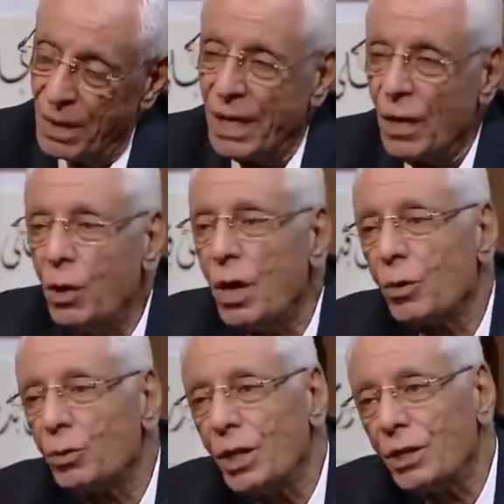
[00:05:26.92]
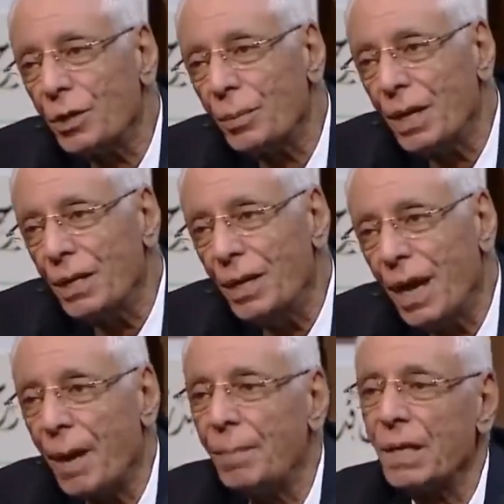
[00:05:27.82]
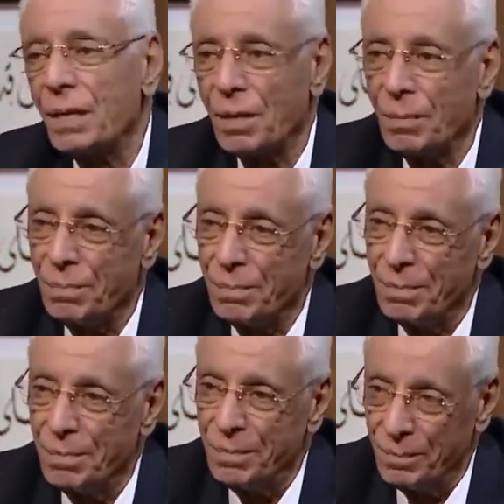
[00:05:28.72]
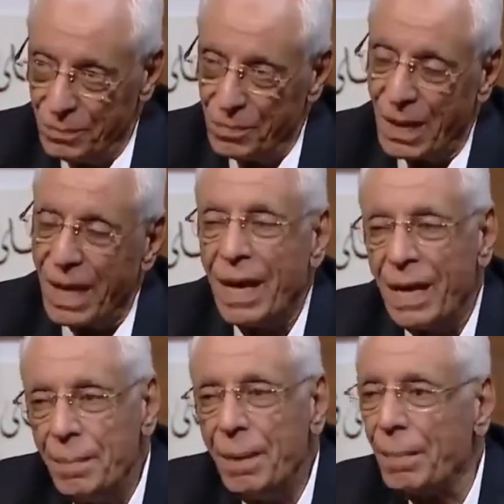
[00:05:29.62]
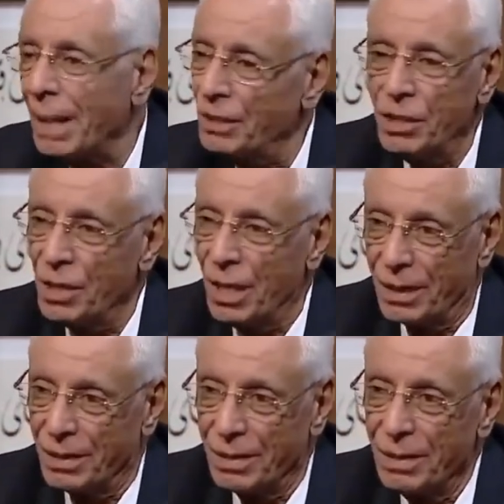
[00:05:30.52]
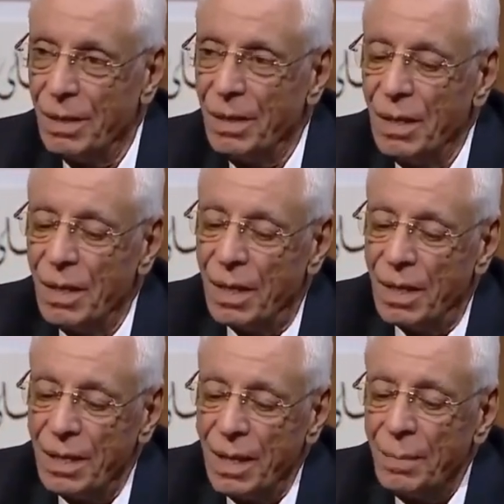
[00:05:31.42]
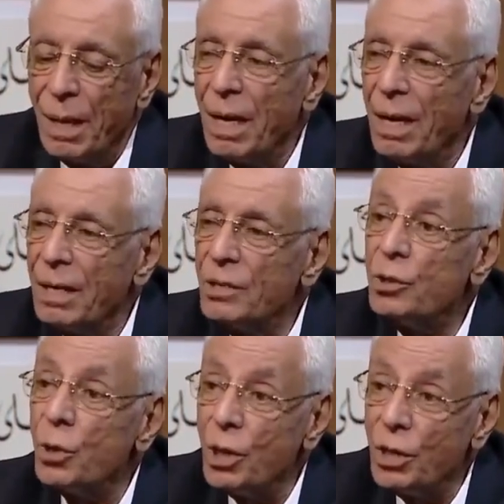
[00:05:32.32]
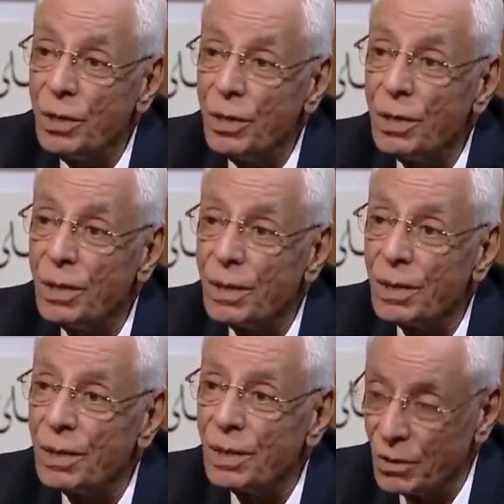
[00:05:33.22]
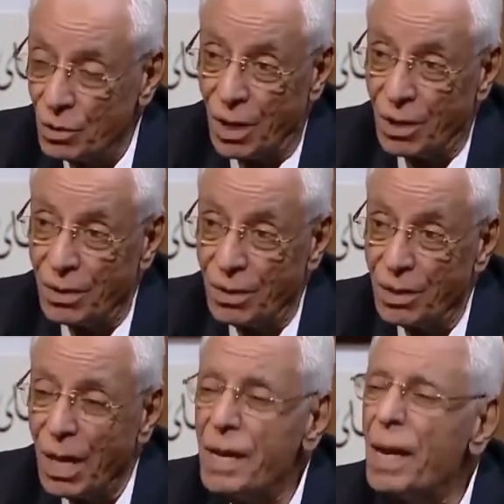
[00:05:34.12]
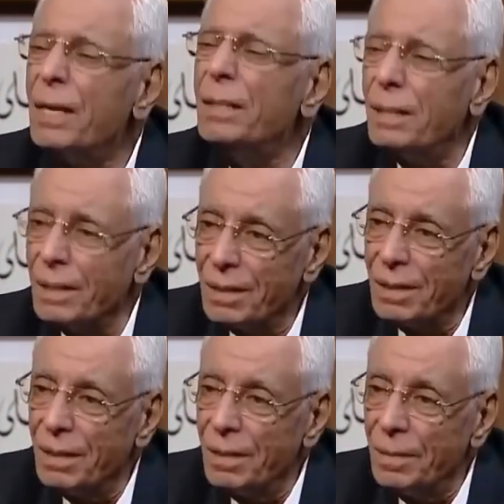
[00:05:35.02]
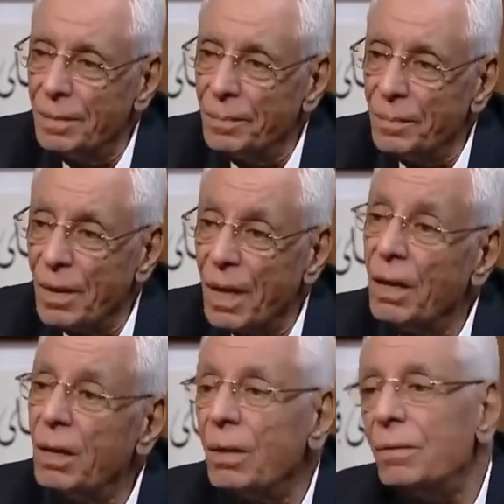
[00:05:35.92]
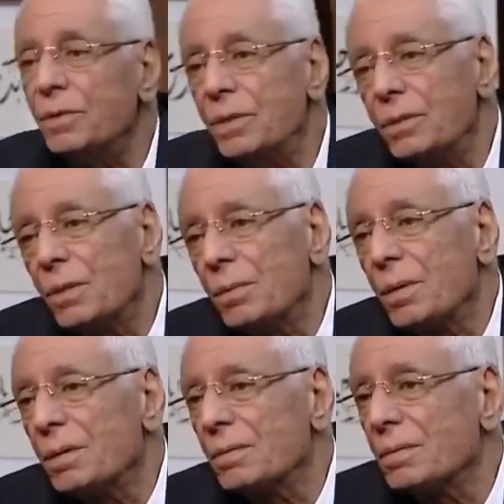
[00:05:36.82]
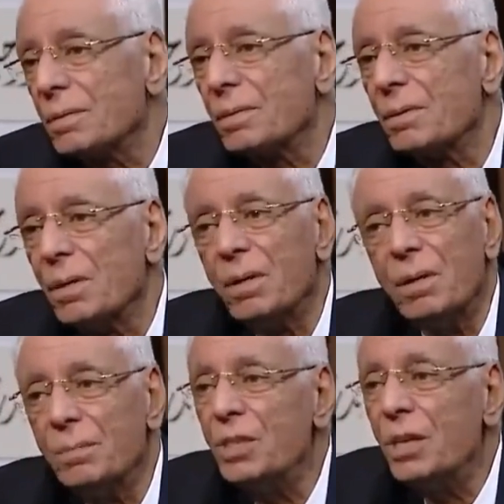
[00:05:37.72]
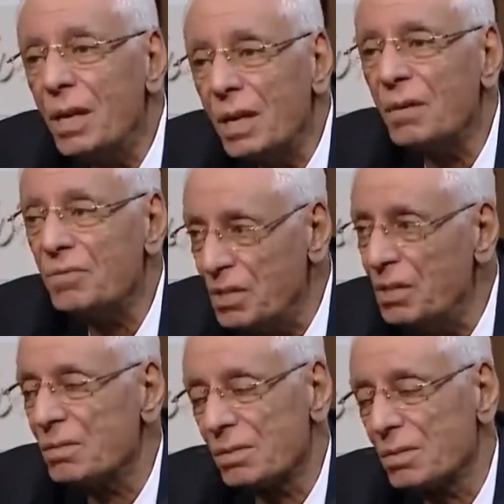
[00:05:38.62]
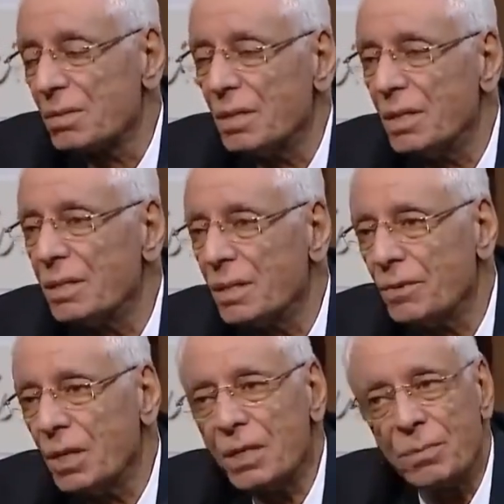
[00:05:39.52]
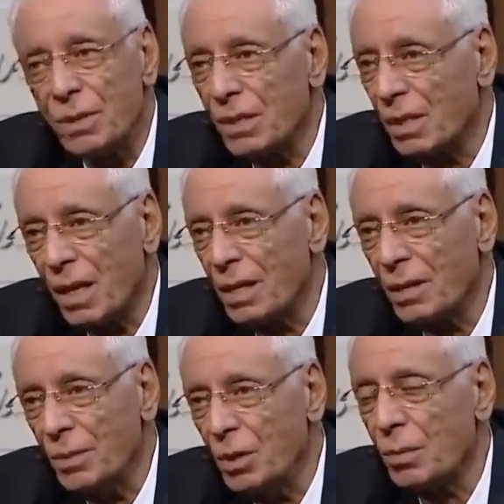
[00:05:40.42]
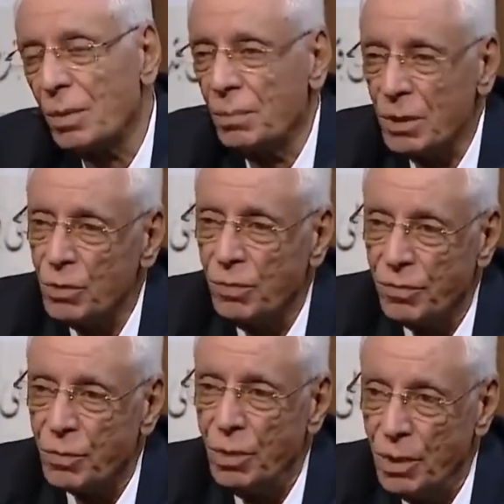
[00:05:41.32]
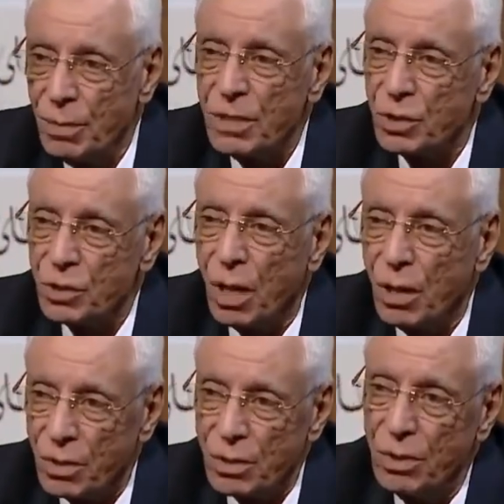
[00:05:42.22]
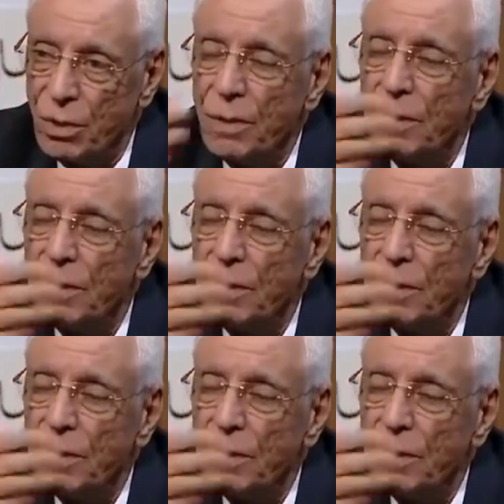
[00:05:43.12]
احنا قلنا لو طلع طبيعيه احمدك يا رب طيب تمام غالبا ما عنديش حاجه انما السل الضرر عاليه يعني جدا لسه في سل اه في طبعا رجع آه. مش رجع في لسه في ناس بتتعالج منه بشوف كل مثلا شهر بس